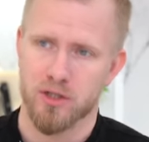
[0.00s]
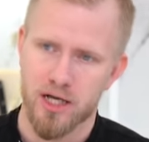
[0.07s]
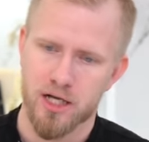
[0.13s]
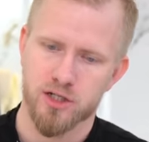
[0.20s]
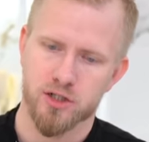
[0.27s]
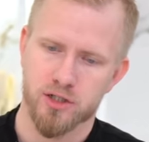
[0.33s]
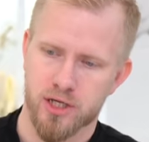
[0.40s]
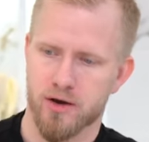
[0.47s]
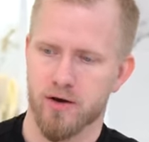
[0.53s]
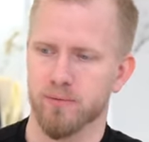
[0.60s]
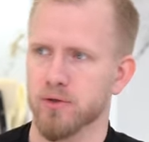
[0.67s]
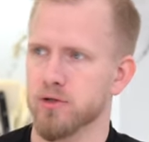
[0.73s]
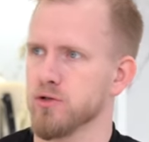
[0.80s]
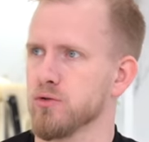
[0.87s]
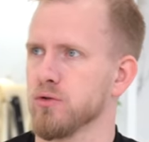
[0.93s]
дальше я вам
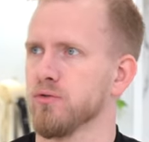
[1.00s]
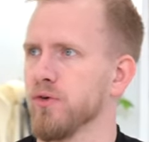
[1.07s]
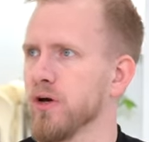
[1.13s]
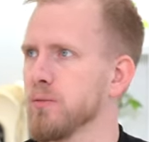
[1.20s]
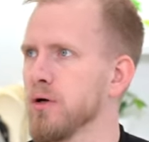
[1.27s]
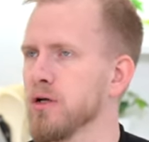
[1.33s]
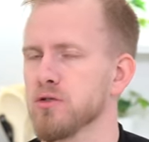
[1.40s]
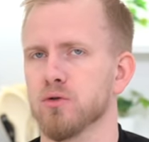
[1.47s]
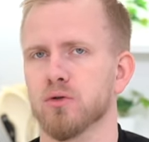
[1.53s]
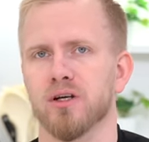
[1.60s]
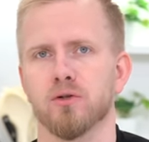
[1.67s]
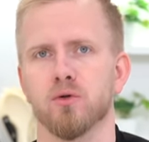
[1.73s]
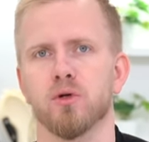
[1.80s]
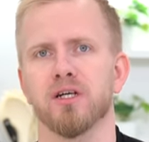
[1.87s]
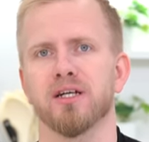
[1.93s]
донесу информацию,
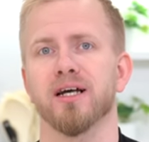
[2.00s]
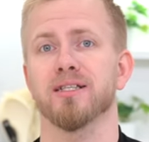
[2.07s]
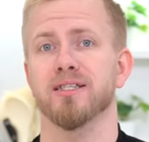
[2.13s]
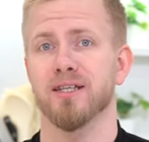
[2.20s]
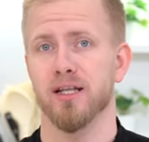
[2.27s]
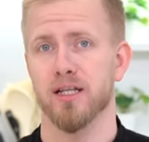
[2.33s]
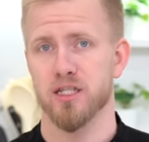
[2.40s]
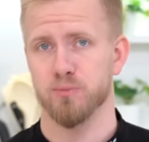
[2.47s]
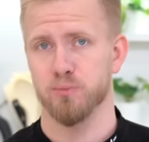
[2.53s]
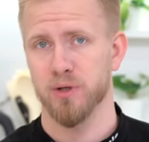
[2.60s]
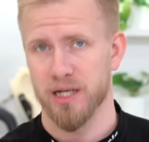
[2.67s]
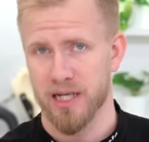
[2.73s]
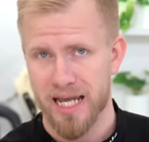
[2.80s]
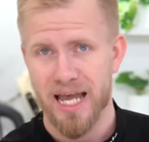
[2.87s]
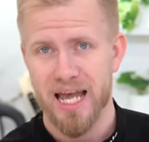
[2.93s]
которая, казалось
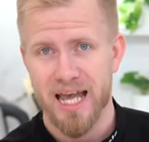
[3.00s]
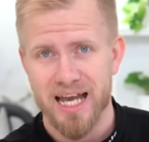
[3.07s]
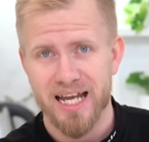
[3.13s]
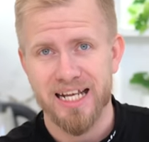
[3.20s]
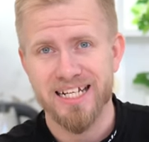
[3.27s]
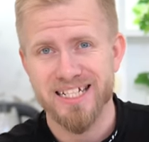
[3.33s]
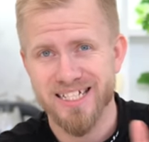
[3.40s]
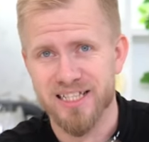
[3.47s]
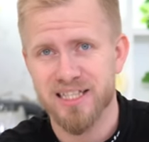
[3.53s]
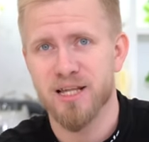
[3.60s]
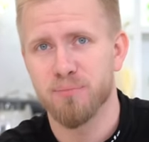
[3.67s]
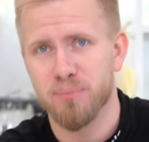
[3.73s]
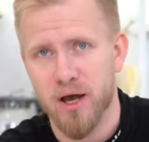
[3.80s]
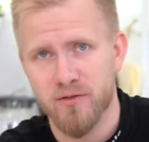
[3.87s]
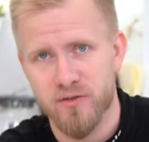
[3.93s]
бы, лежит
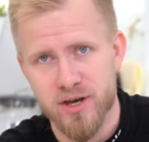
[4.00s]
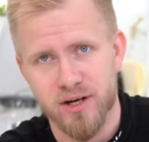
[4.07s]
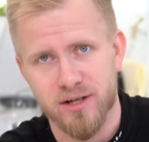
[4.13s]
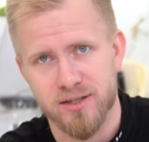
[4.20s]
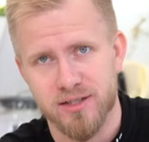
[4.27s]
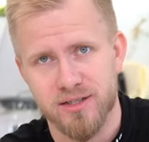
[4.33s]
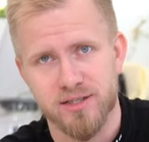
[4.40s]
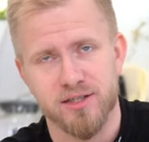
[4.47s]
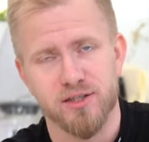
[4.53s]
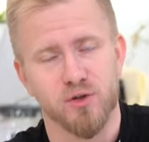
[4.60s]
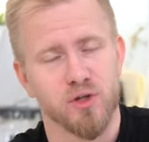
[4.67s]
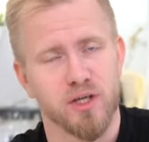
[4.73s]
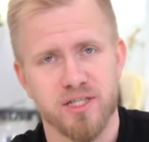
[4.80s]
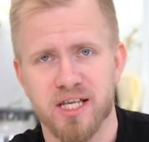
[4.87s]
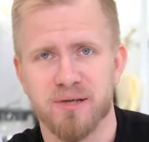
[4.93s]
на поверхности, но
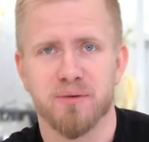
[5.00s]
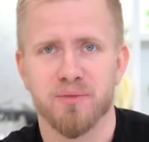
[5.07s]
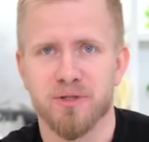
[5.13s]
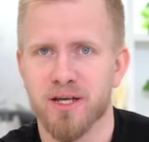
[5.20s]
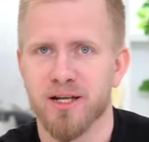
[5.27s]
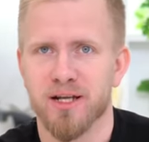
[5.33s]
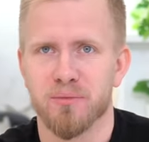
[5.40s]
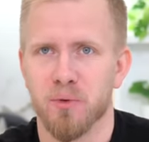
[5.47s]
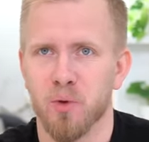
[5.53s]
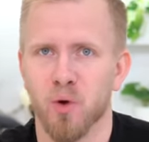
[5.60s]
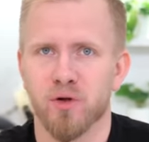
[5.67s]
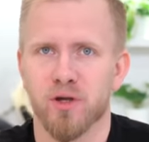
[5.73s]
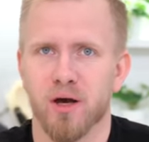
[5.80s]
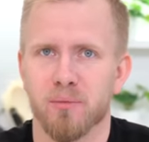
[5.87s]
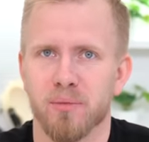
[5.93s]
на самом деле
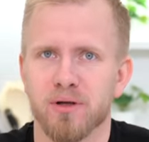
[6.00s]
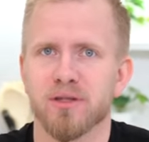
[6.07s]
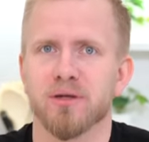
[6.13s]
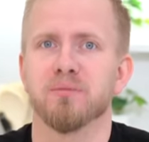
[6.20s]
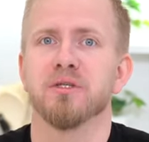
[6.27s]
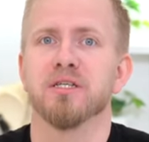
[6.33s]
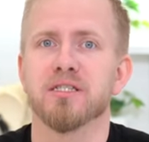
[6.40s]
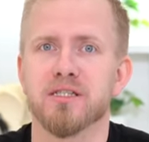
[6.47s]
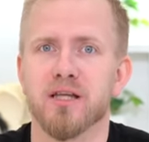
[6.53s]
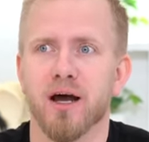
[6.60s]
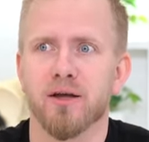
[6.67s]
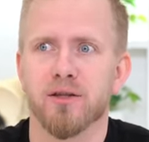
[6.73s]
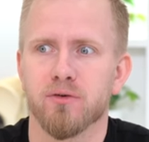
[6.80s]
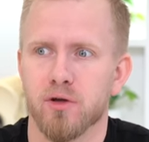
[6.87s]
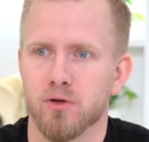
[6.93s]
многие об этом не
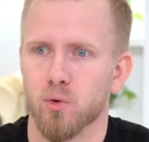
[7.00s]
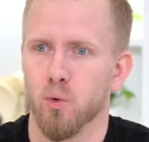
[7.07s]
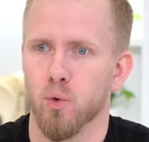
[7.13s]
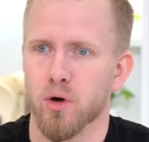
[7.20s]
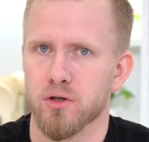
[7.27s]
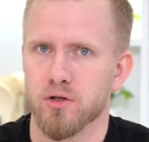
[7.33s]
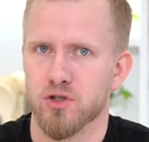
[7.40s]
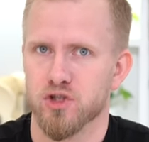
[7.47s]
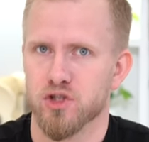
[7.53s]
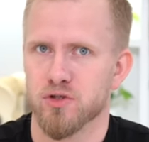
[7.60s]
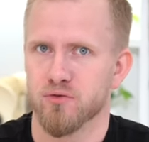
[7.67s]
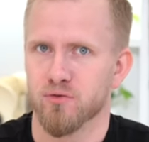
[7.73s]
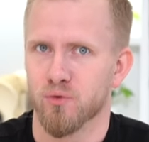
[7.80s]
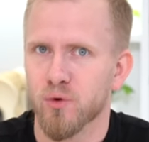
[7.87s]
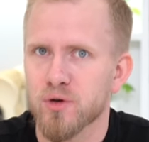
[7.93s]
знают и говорят, о,
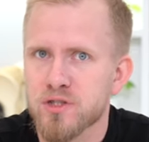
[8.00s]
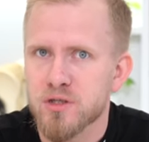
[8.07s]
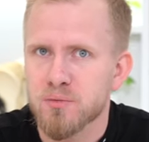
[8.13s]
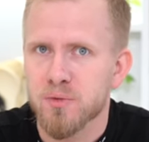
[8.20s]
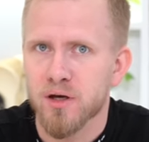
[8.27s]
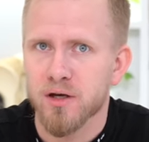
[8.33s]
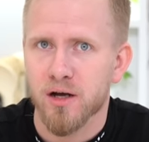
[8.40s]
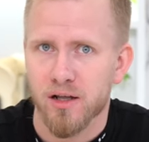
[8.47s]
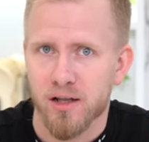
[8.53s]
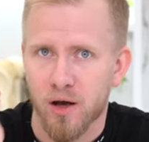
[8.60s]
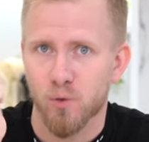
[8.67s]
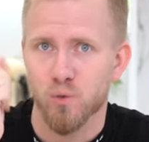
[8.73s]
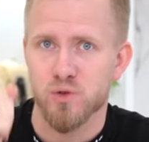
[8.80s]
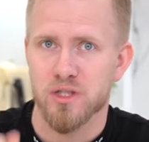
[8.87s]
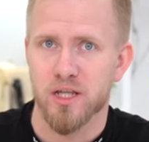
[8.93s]
ничего себе,
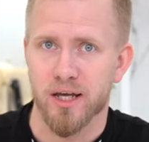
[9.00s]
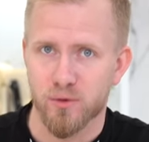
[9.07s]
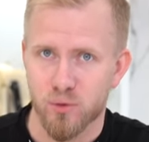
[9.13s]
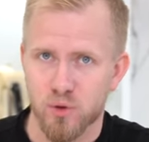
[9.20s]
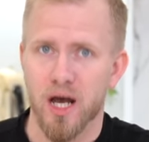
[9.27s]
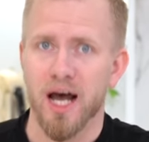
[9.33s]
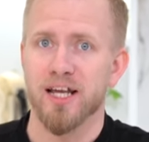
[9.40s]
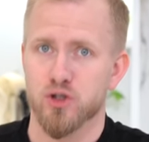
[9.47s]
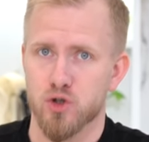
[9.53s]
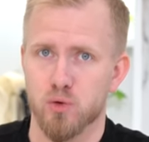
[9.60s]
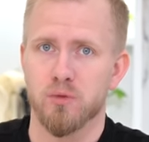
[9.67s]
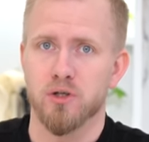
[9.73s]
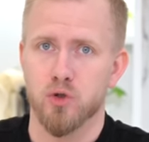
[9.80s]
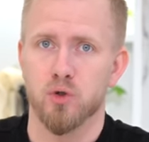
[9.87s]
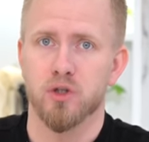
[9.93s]
когда узнают, о
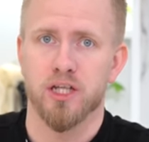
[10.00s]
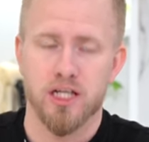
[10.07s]
чем идет